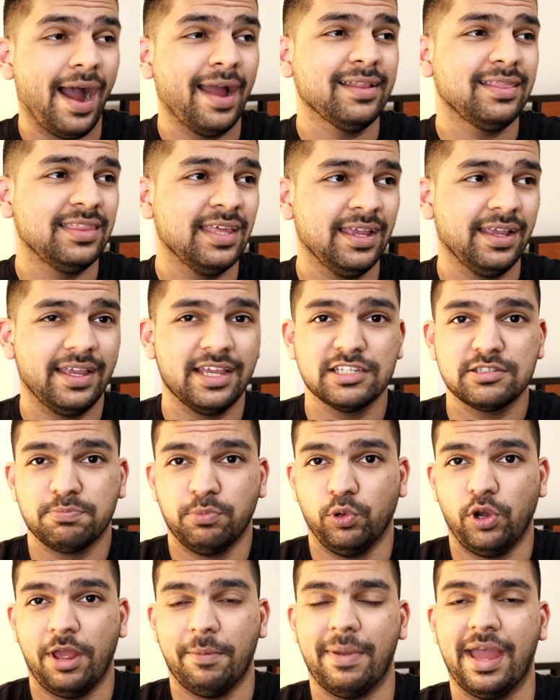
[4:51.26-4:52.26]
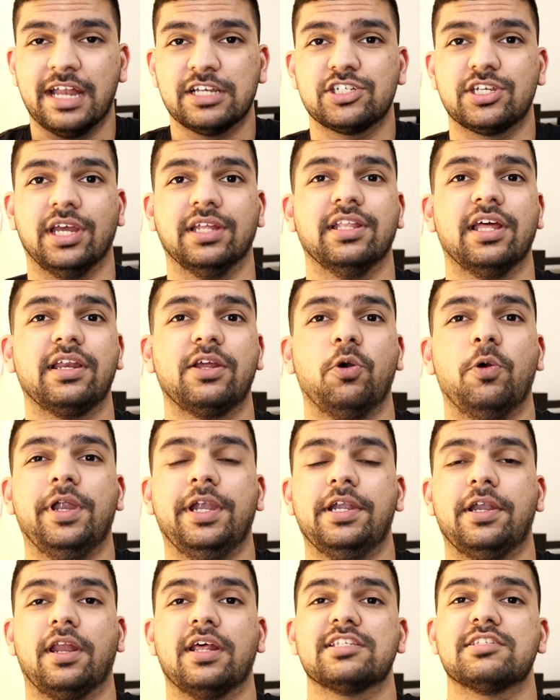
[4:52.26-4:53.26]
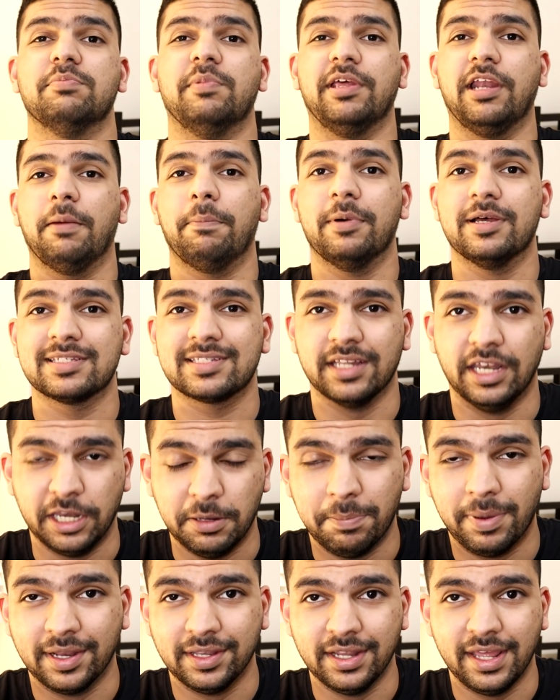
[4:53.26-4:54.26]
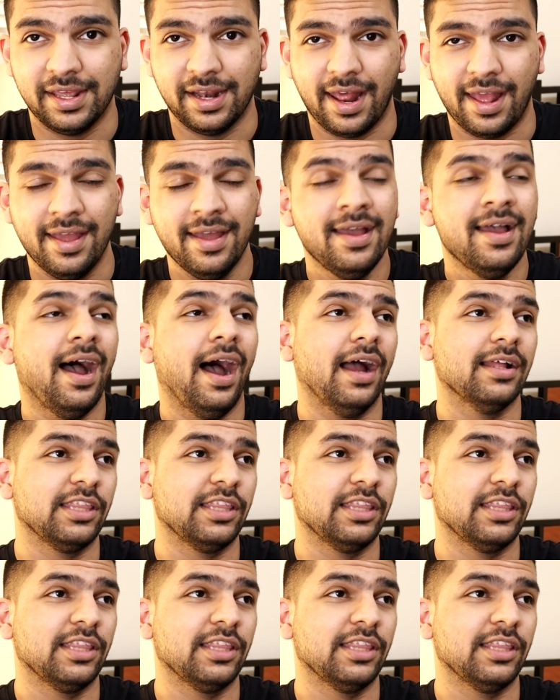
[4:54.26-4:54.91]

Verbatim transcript: आई थिंक इस पूरे मैच के अंदर कोई इंटरेस्ट मेरा पर्सनली बन नहीं रहा है